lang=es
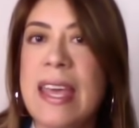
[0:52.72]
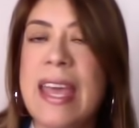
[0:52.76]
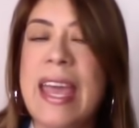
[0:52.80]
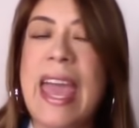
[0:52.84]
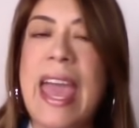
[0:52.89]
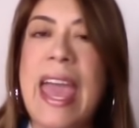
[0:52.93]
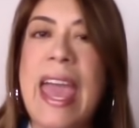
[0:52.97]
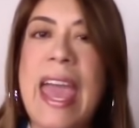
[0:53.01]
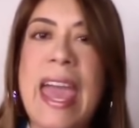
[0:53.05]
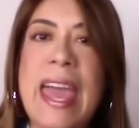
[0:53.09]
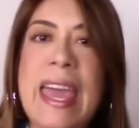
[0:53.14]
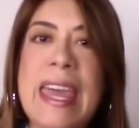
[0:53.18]

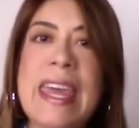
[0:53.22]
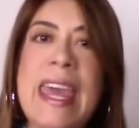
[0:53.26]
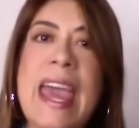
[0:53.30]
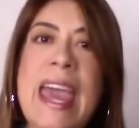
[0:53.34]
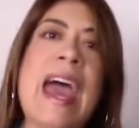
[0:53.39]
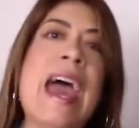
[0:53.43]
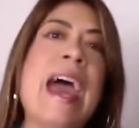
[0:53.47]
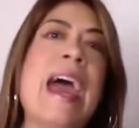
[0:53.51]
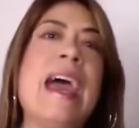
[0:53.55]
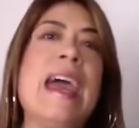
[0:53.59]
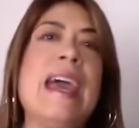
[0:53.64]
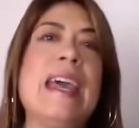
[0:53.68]
que
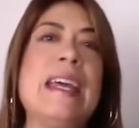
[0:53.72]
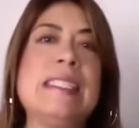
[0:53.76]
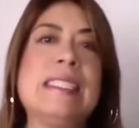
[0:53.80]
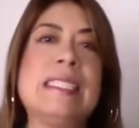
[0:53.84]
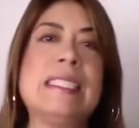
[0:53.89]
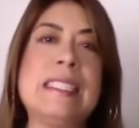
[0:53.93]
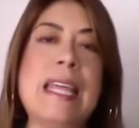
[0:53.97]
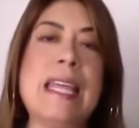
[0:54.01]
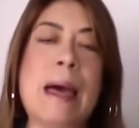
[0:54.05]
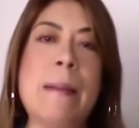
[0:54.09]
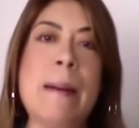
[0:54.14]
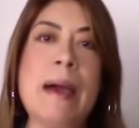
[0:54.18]
ella
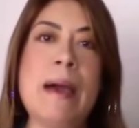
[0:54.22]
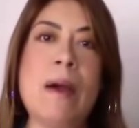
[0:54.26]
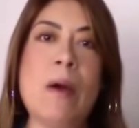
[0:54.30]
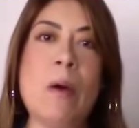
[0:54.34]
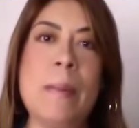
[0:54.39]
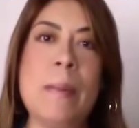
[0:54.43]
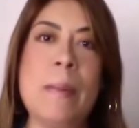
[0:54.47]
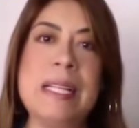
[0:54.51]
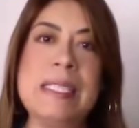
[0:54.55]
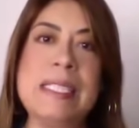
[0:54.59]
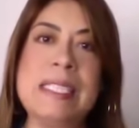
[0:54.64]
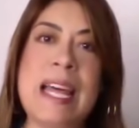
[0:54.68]
estaba
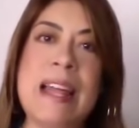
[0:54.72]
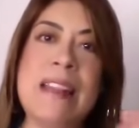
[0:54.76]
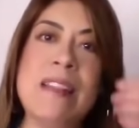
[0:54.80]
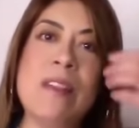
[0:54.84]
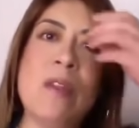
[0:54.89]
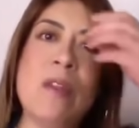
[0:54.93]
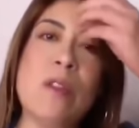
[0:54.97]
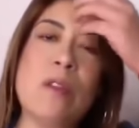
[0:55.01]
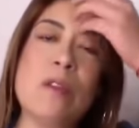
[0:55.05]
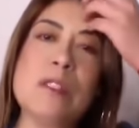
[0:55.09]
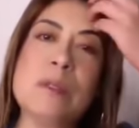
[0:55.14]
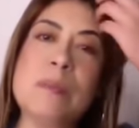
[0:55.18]

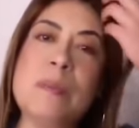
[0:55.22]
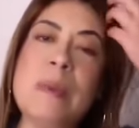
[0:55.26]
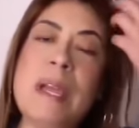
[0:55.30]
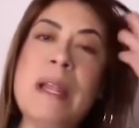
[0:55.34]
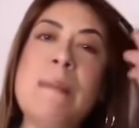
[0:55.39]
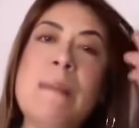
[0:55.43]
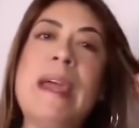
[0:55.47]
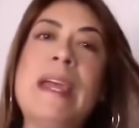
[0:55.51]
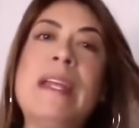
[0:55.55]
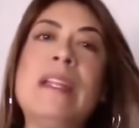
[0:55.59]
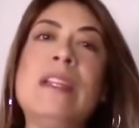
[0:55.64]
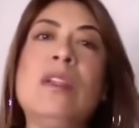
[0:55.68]
comenzando
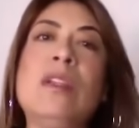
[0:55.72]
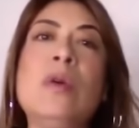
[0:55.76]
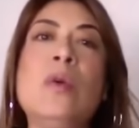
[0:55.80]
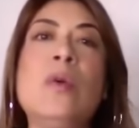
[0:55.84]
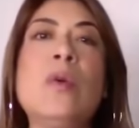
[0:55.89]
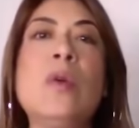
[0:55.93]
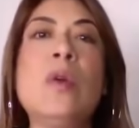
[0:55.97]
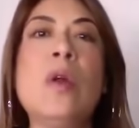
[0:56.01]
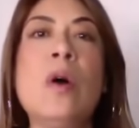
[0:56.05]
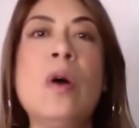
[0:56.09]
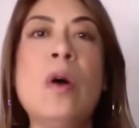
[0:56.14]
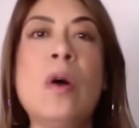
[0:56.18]

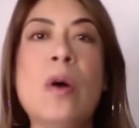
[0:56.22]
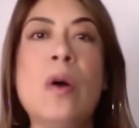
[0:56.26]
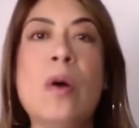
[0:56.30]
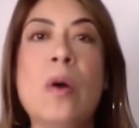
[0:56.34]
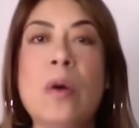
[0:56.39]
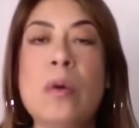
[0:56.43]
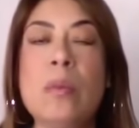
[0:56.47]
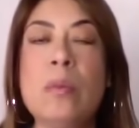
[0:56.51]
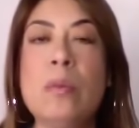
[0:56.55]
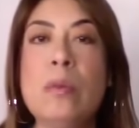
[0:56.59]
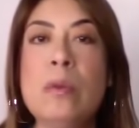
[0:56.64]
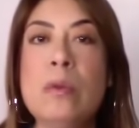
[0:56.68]
2021
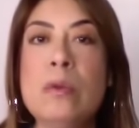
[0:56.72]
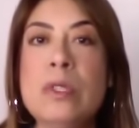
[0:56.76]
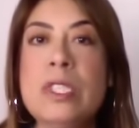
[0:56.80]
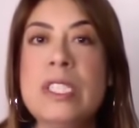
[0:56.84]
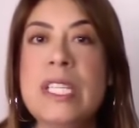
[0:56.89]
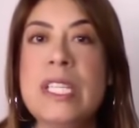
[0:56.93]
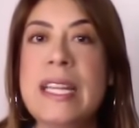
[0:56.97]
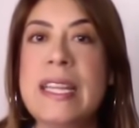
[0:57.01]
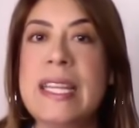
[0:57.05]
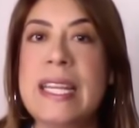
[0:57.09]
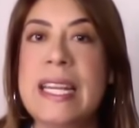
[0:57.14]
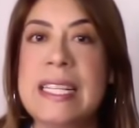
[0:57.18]
con
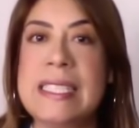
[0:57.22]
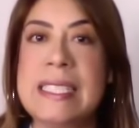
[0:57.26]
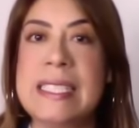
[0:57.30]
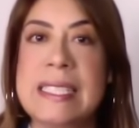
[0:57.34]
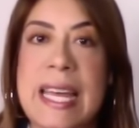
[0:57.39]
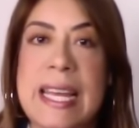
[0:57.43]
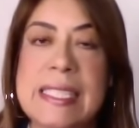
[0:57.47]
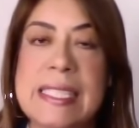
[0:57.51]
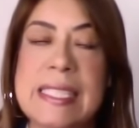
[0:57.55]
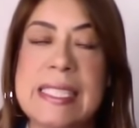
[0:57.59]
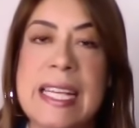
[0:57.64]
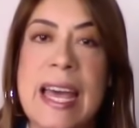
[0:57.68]
mucha
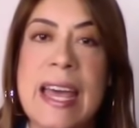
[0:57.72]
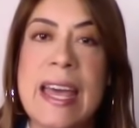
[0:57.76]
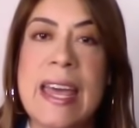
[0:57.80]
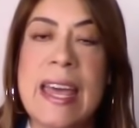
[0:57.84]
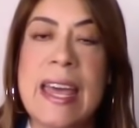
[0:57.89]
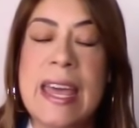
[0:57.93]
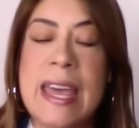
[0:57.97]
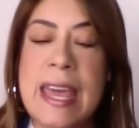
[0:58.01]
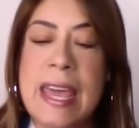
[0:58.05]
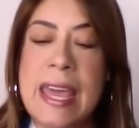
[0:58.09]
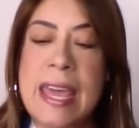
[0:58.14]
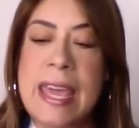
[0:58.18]
tristeza.
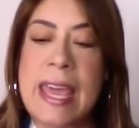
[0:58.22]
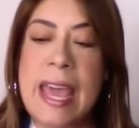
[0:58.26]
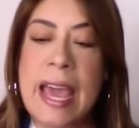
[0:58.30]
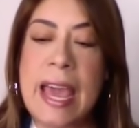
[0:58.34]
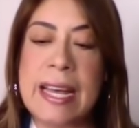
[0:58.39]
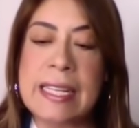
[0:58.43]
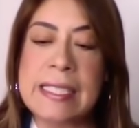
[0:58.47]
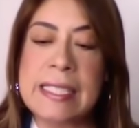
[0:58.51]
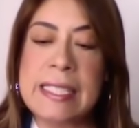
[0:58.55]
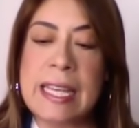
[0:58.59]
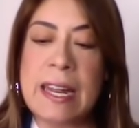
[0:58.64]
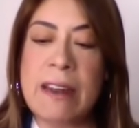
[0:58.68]
¿Y a
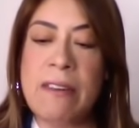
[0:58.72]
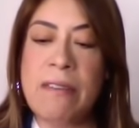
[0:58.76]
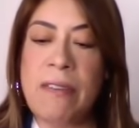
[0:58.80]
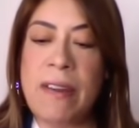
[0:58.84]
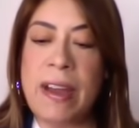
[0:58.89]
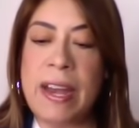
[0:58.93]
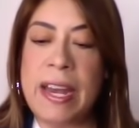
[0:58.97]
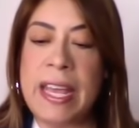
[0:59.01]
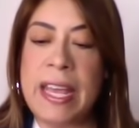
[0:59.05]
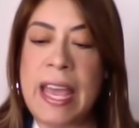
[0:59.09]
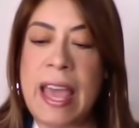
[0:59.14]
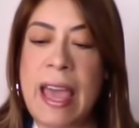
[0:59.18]
qué se
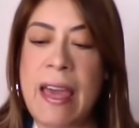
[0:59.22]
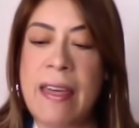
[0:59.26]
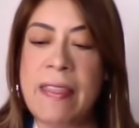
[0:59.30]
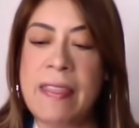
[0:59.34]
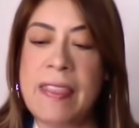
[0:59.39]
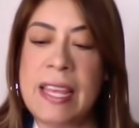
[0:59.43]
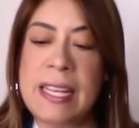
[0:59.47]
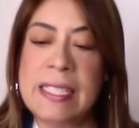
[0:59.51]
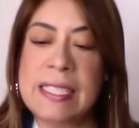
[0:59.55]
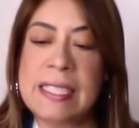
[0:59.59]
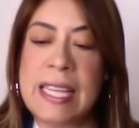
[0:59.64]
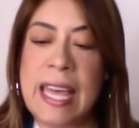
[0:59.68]
refería?
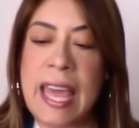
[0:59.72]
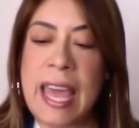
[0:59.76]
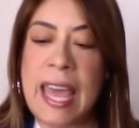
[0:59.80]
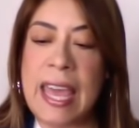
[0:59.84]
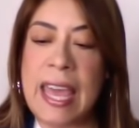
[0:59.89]
Dice